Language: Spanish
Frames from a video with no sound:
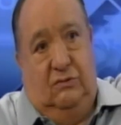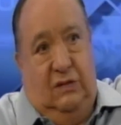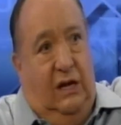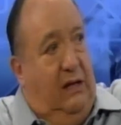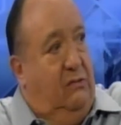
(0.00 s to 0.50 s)

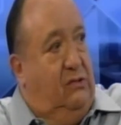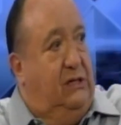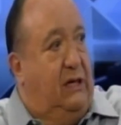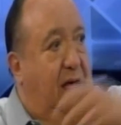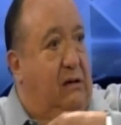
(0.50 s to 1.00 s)
de no sé
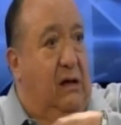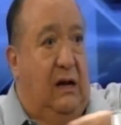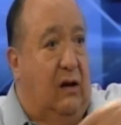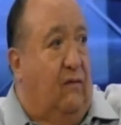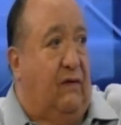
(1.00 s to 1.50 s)
qué,
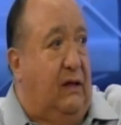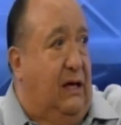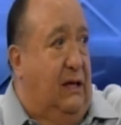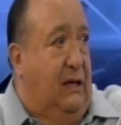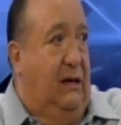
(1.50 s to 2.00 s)
la
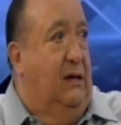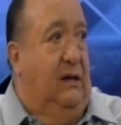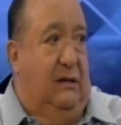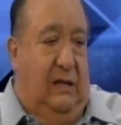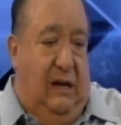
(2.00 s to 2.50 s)
cofradía de,
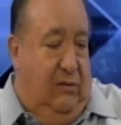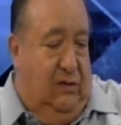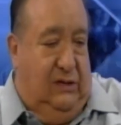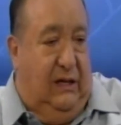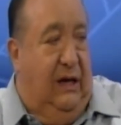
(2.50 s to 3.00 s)

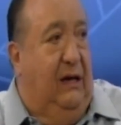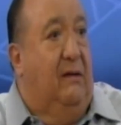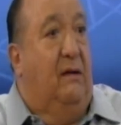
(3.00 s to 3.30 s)
no sé qué,